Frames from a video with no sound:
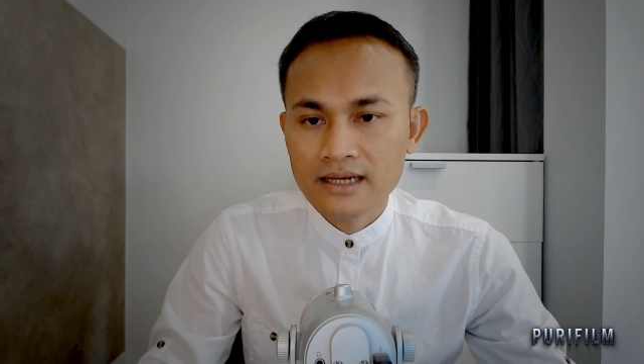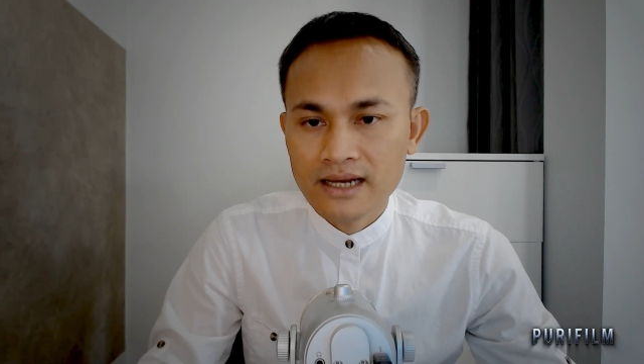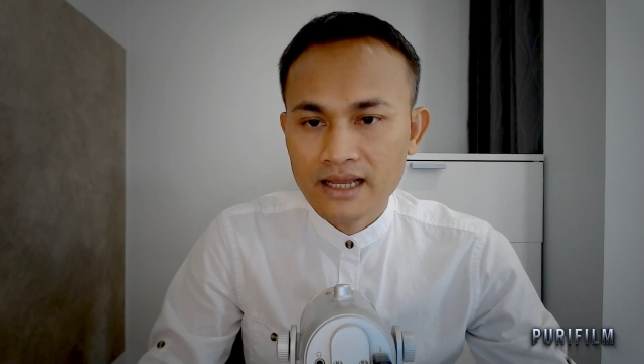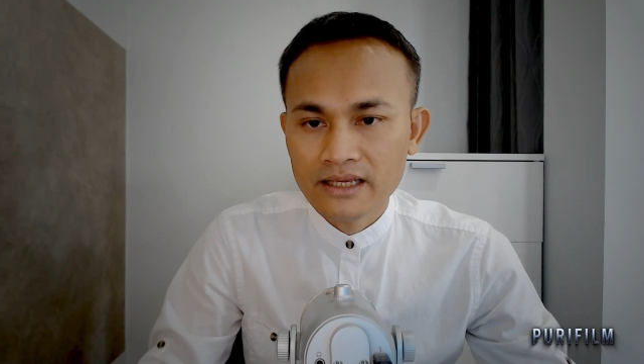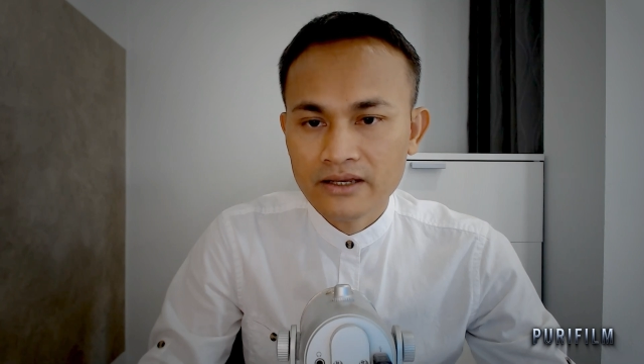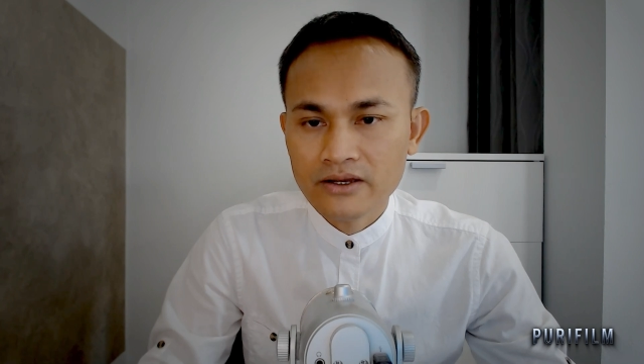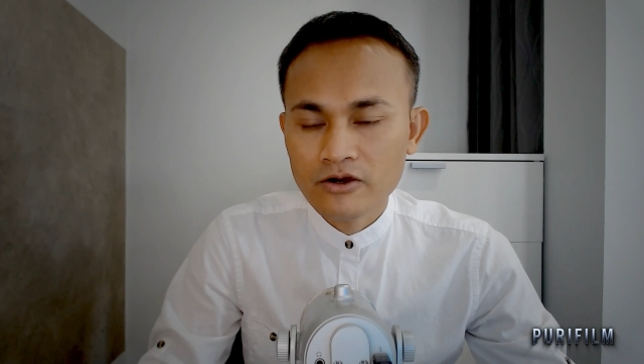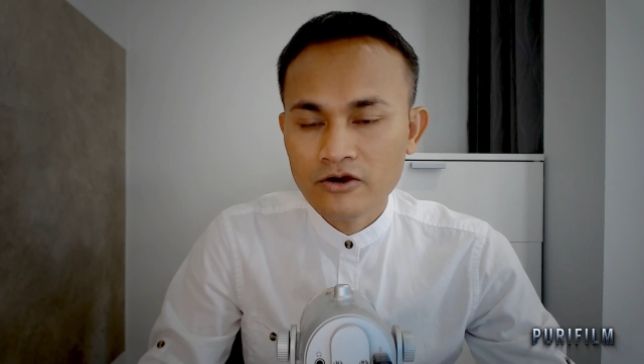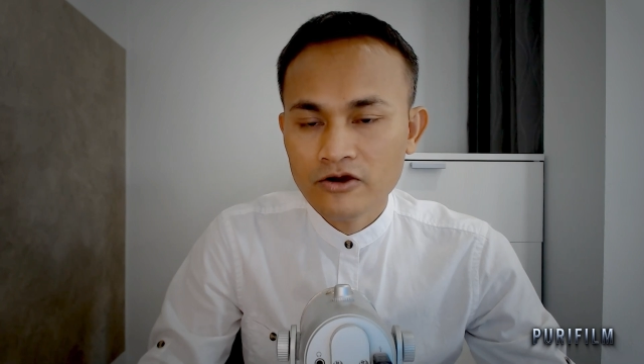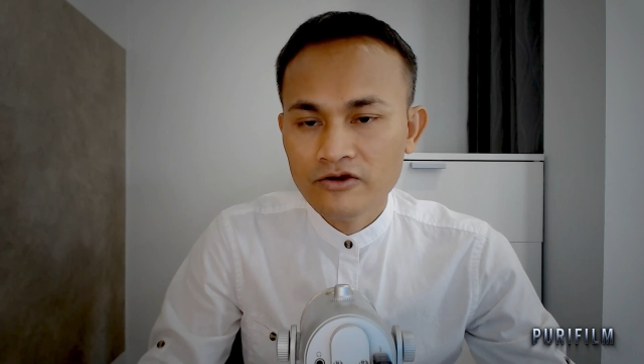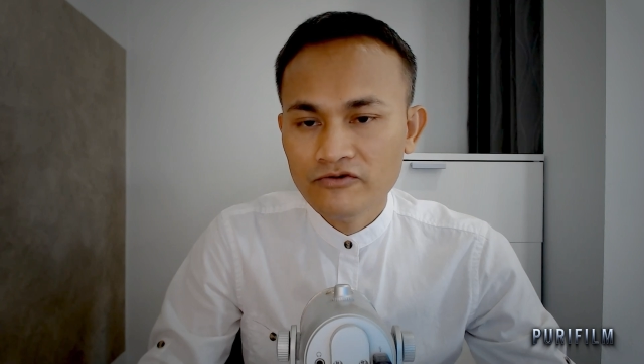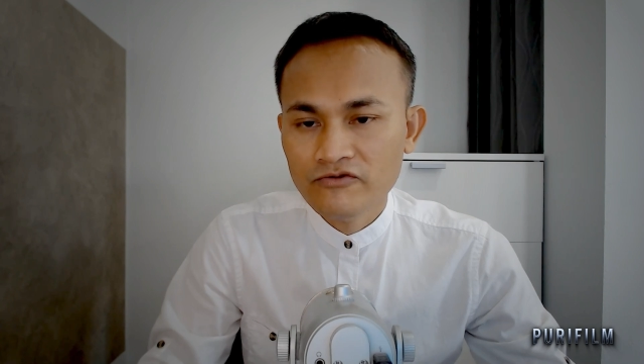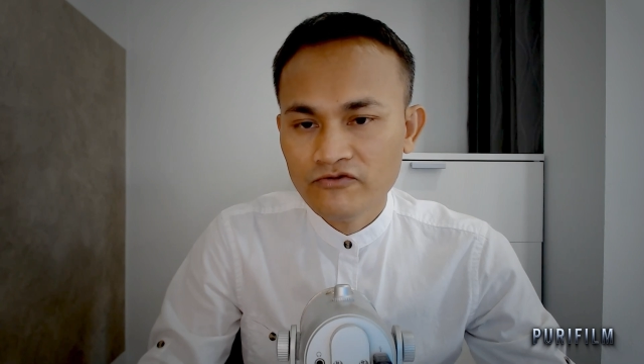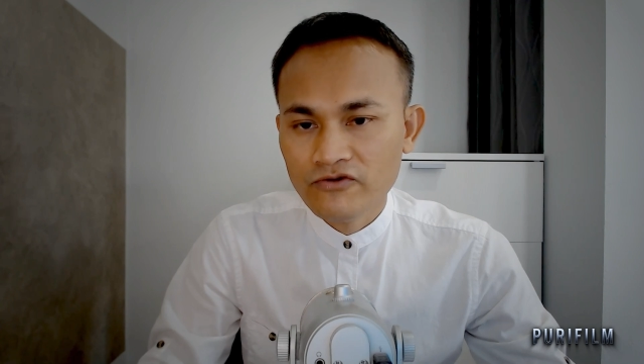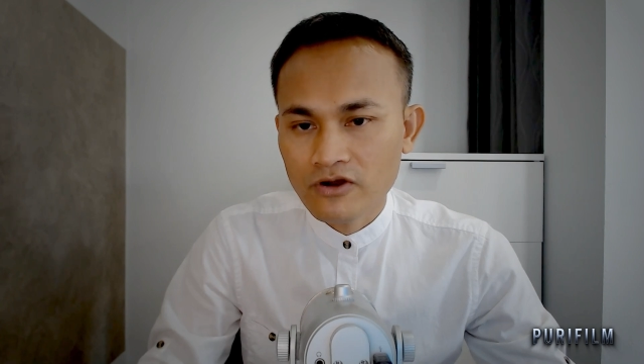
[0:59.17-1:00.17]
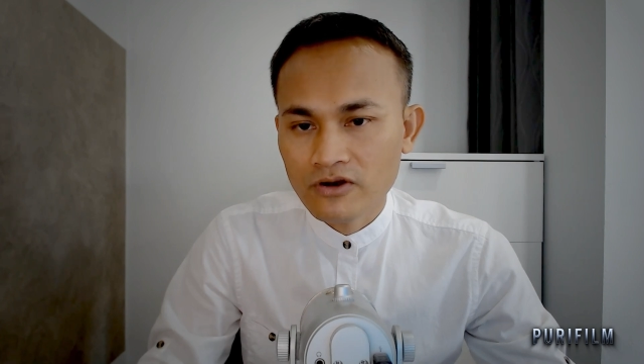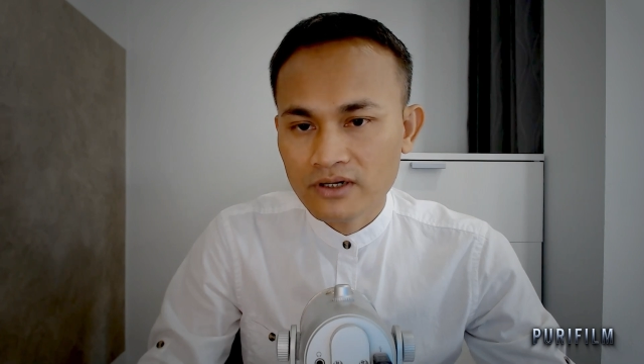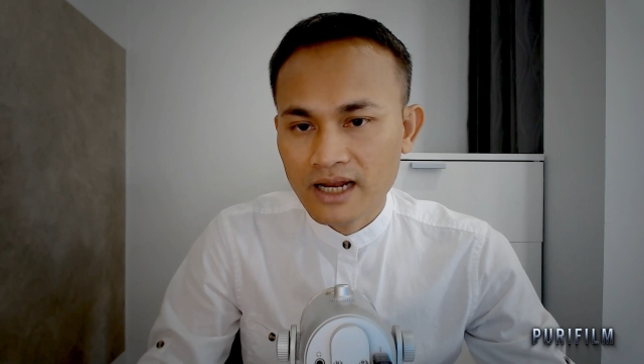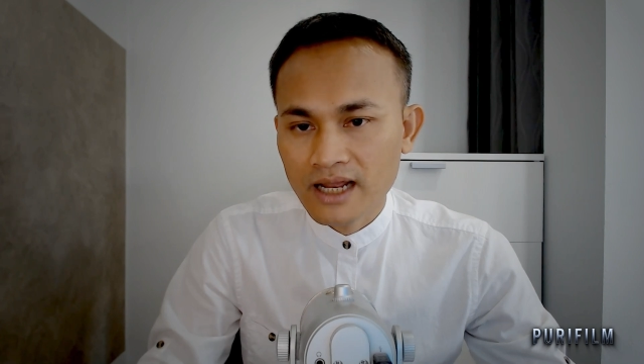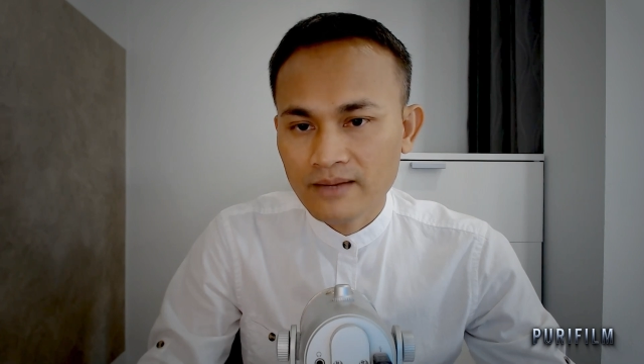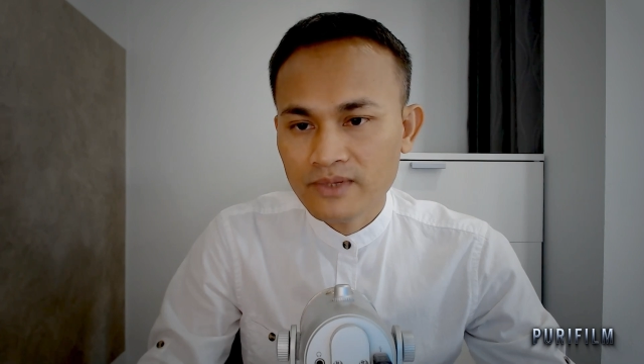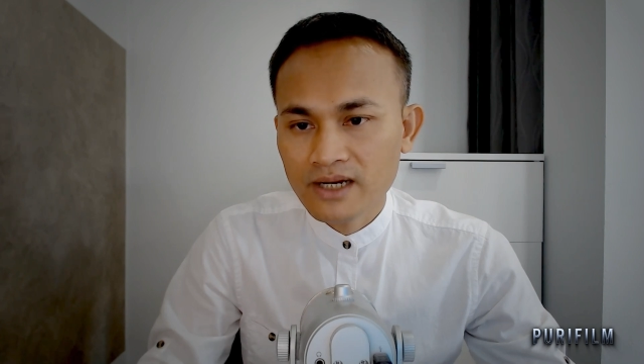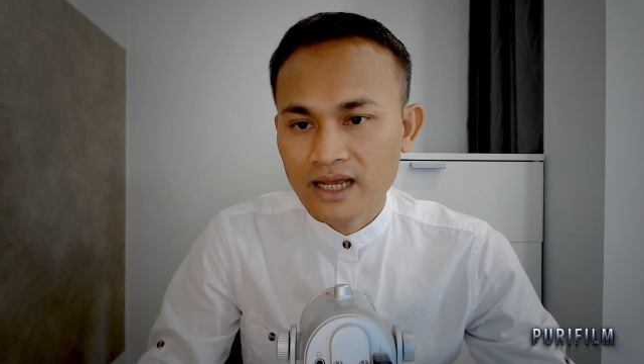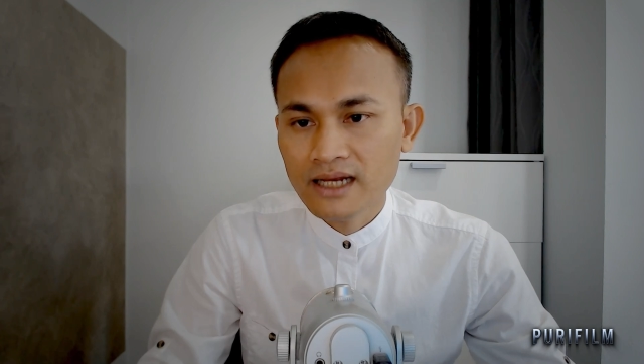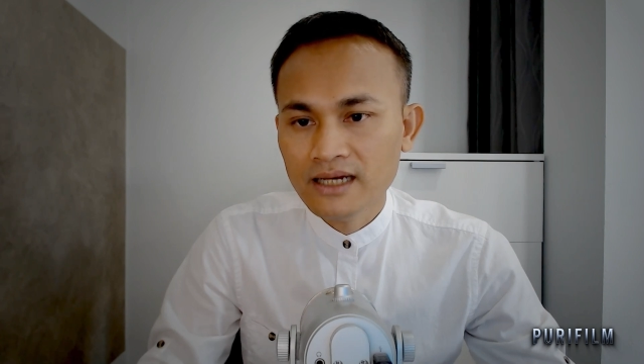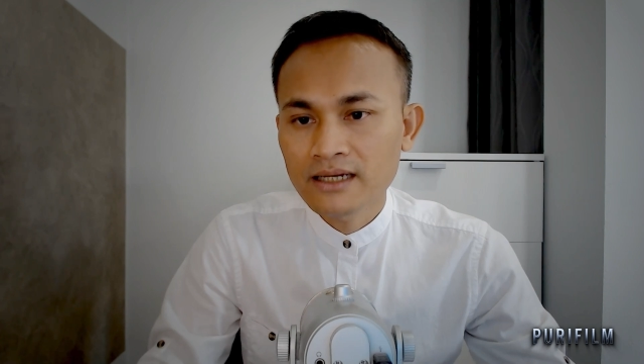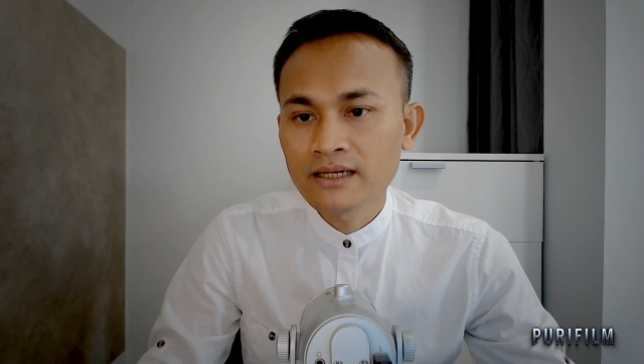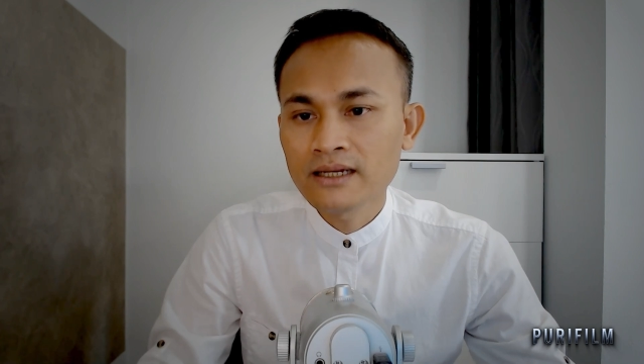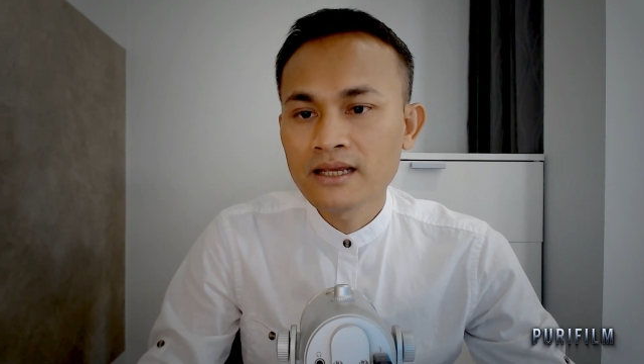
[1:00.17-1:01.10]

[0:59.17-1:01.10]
ในก้อนฟองน้ำนั้น